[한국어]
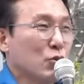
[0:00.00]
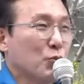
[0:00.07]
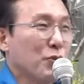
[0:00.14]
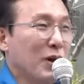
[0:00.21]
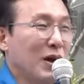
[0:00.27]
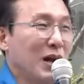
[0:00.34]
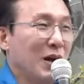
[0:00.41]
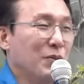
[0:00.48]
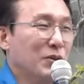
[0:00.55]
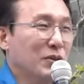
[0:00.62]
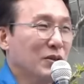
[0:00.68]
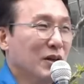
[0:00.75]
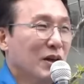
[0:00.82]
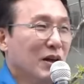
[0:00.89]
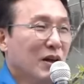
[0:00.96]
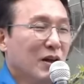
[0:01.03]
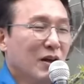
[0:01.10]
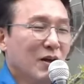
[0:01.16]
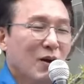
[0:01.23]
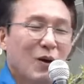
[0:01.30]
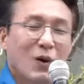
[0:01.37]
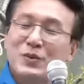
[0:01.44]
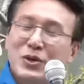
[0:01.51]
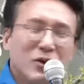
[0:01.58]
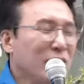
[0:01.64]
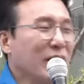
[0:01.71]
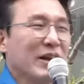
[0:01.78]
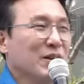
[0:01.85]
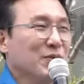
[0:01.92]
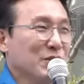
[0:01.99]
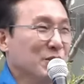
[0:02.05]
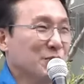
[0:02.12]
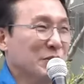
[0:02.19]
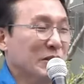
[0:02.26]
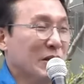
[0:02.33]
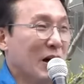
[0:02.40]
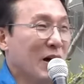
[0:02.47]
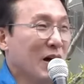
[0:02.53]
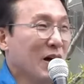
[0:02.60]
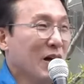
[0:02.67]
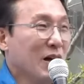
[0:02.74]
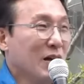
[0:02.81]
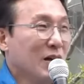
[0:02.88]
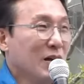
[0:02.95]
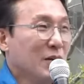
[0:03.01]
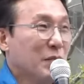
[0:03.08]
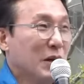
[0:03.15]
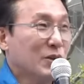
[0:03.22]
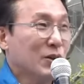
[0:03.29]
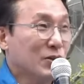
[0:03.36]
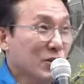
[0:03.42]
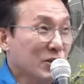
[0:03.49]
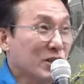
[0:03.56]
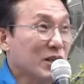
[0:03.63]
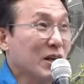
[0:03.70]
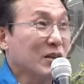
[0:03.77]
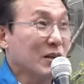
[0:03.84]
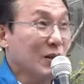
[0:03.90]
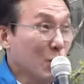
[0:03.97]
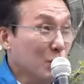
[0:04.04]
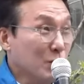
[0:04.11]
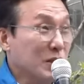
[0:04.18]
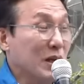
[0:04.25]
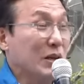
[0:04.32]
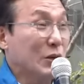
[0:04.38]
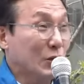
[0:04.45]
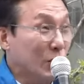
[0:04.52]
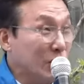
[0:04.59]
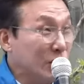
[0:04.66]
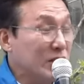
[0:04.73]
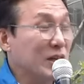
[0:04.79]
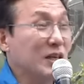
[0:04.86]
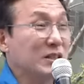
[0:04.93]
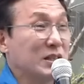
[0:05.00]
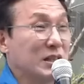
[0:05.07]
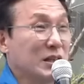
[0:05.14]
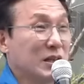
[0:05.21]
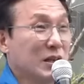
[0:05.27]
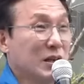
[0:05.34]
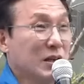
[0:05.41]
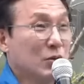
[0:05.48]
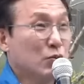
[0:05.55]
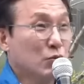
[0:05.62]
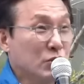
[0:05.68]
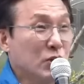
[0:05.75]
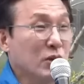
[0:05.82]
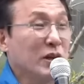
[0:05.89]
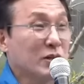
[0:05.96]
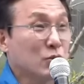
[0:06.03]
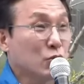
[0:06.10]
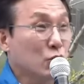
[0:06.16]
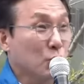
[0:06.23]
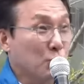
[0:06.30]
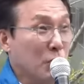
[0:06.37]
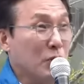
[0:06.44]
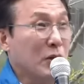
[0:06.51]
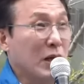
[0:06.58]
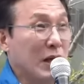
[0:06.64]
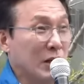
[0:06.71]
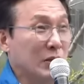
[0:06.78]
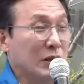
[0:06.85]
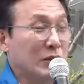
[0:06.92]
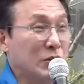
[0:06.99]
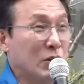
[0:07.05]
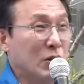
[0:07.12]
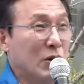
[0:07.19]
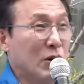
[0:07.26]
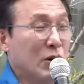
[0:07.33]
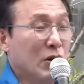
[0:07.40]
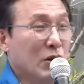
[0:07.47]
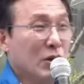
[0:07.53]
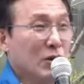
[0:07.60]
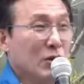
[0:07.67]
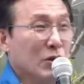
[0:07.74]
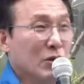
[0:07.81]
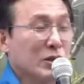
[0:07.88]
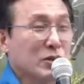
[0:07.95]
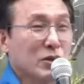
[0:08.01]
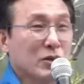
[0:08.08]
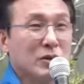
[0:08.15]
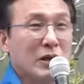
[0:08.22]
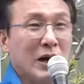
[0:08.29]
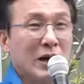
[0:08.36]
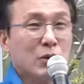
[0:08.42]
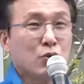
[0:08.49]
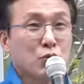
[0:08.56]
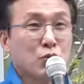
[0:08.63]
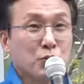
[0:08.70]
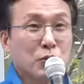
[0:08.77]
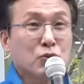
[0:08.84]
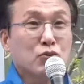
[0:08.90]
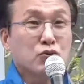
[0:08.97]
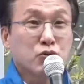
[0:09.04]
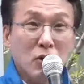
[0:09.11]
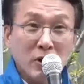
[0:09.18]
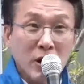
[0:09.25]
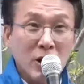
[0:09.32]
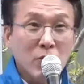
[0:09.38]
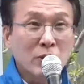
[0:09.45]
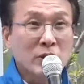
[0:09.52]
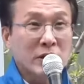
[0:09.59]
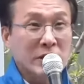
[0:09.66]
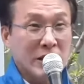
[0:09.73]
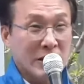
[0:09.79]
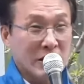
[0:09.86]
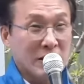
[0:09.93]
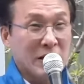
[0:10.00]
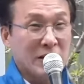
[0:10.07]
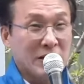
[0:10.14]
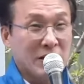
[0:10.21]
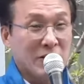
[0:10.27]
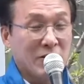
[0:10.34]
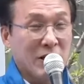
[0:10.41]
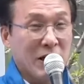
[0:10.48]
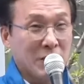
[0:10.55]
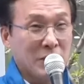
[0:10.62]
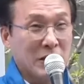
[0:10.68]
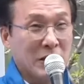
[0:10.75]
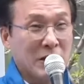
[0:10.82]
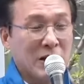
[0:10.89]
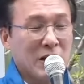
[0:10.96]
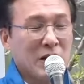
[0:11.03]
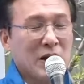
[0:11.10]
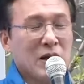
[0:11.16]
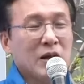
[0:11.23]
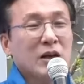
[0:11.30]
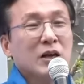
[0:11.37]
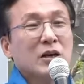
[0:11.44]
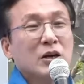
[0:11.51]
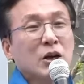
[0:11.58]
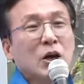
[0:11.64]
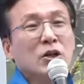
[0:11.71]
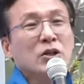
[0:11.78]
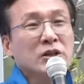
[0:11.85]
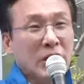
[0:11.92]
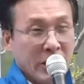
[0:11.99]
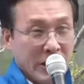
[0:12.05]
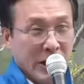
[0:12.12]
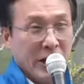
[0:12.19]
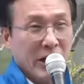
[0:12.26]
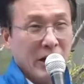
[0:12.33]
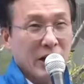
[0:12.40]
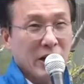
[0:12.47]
투표하려면 엄청나게 힘듭니다. 6시간, 어, 7시간, 8시간씩 운전해서 투표를 해야 돼서 거기서는 아예 투표 투어라고 이렇게 얘기를 한다는 거 아닙니까? 그런데